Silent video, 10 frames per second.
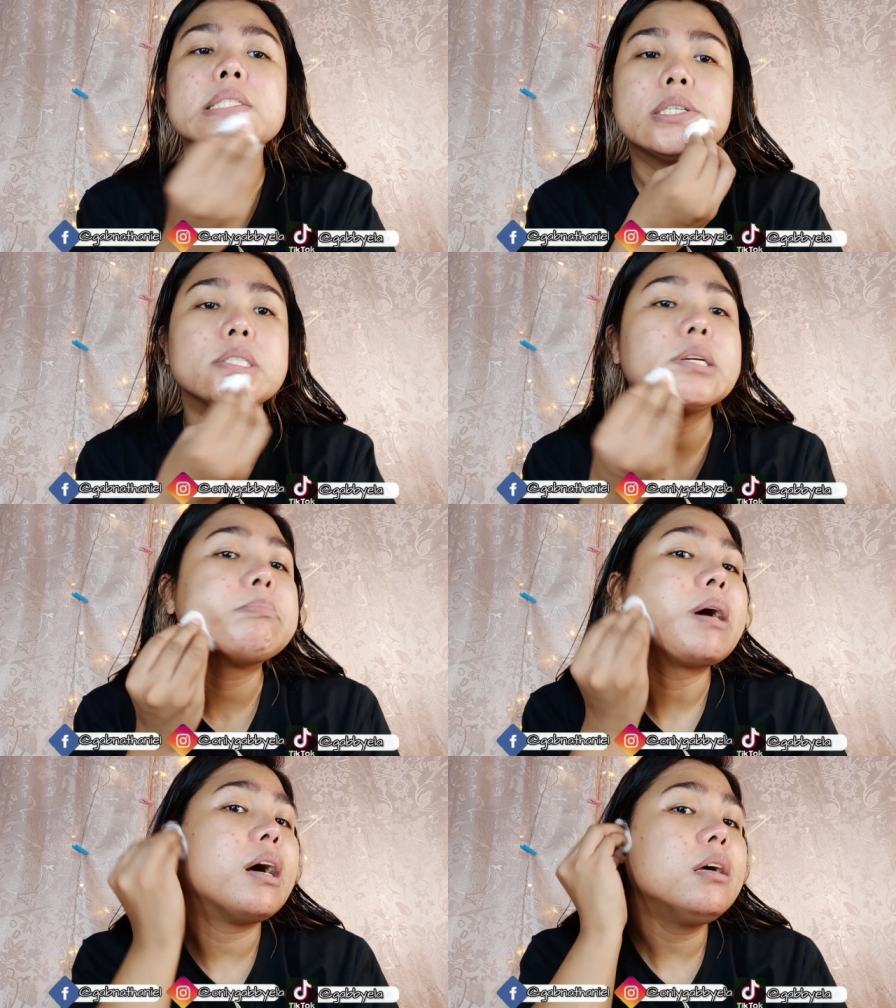Nasa
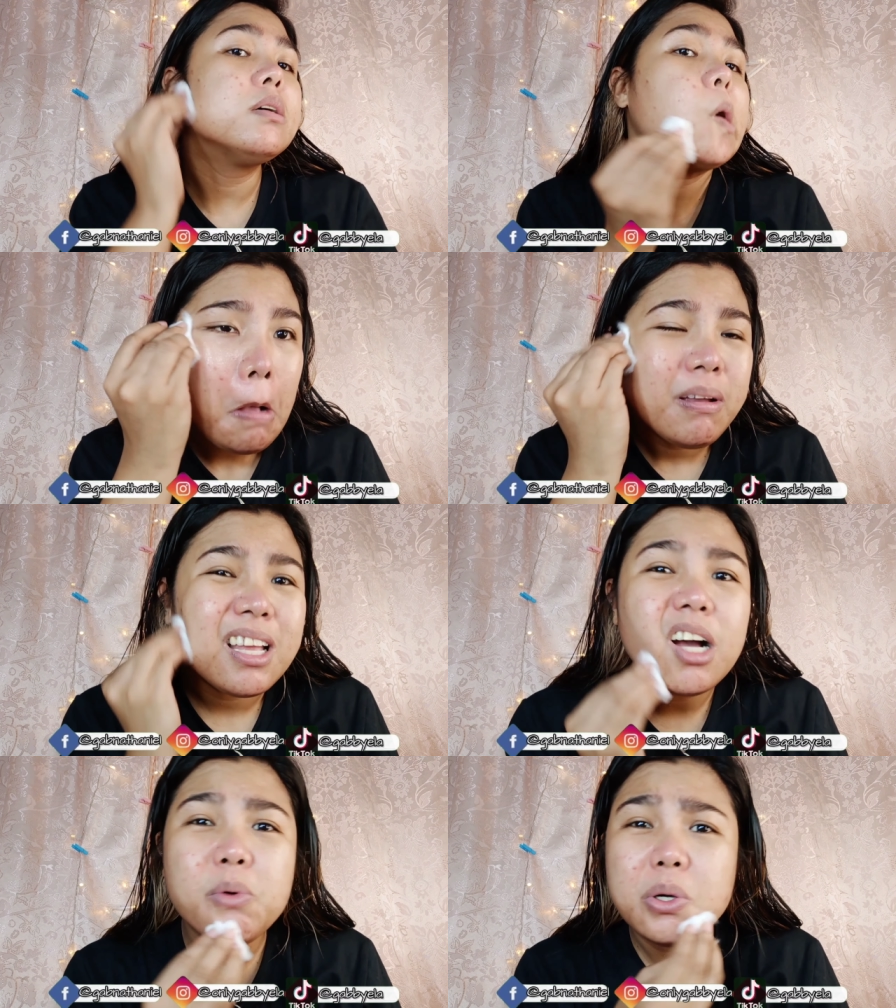pa?
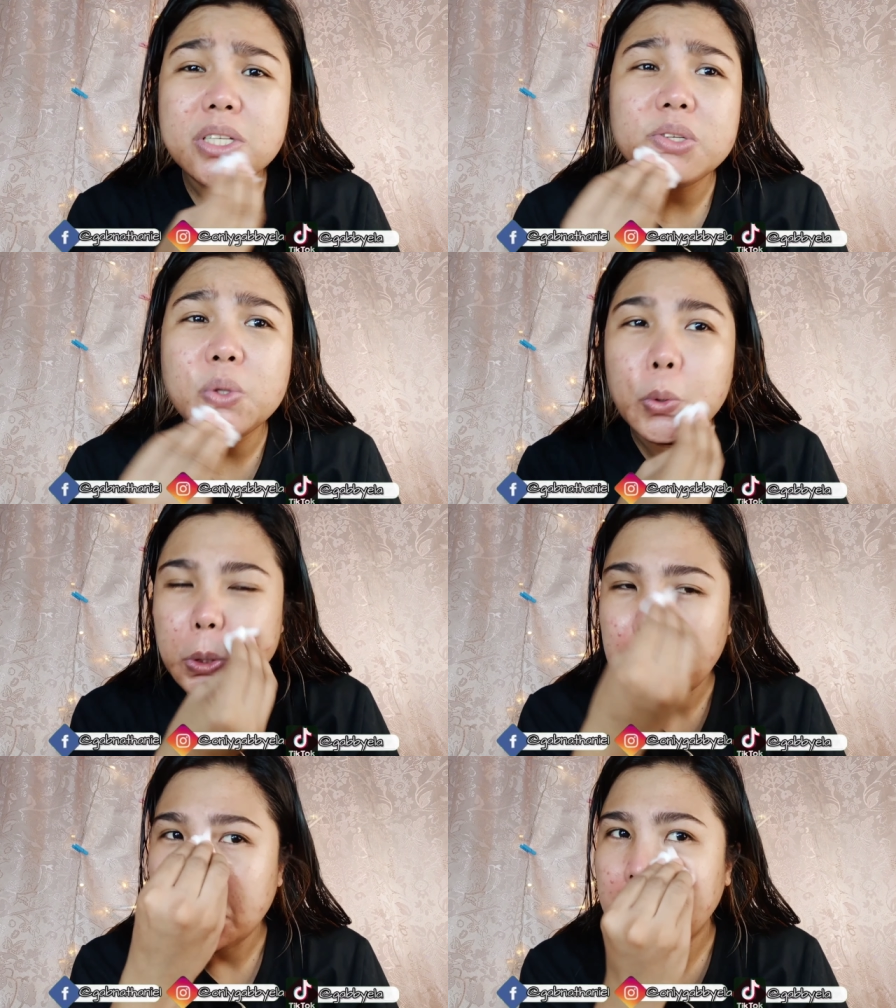Natakaw ako sa
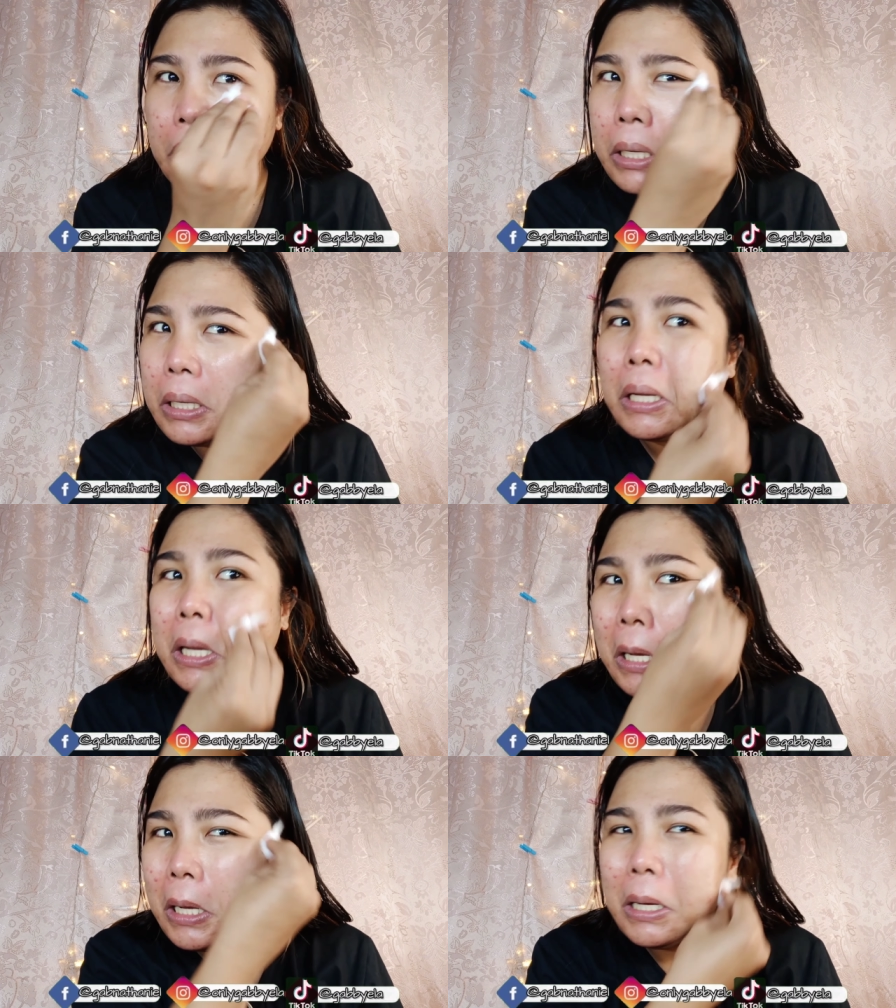toner eh.
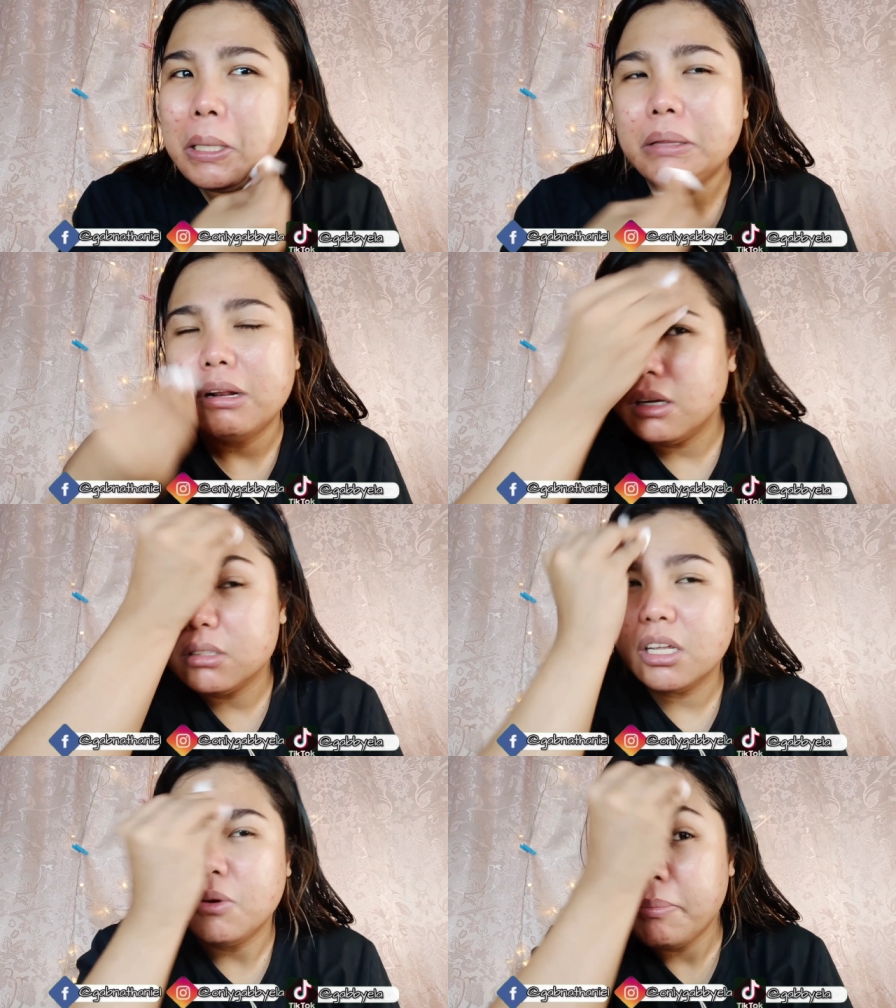
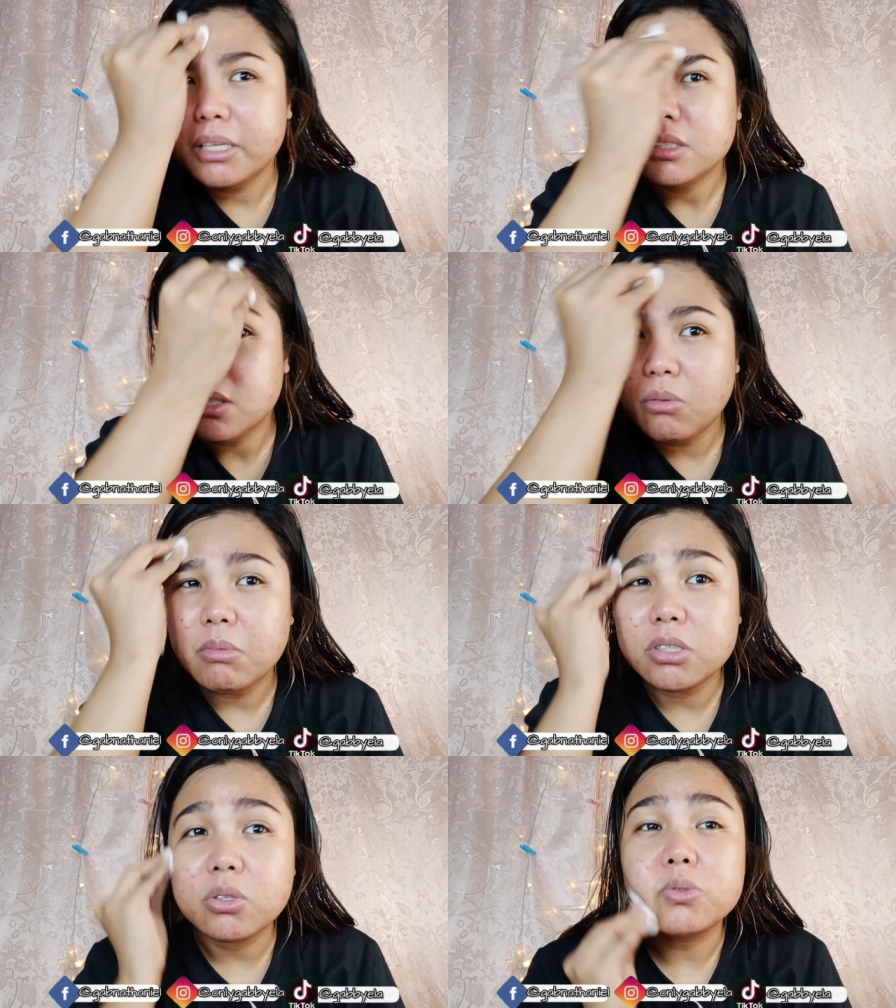Talagang dalawang beses ako
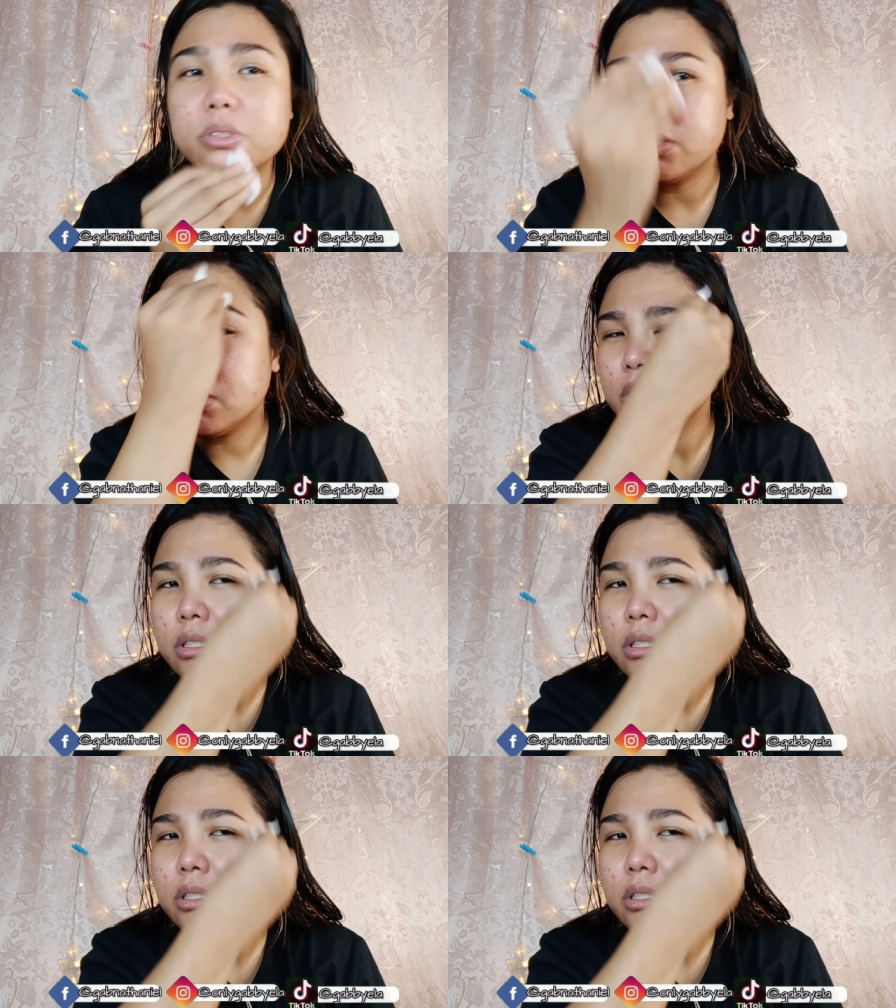mag-toner.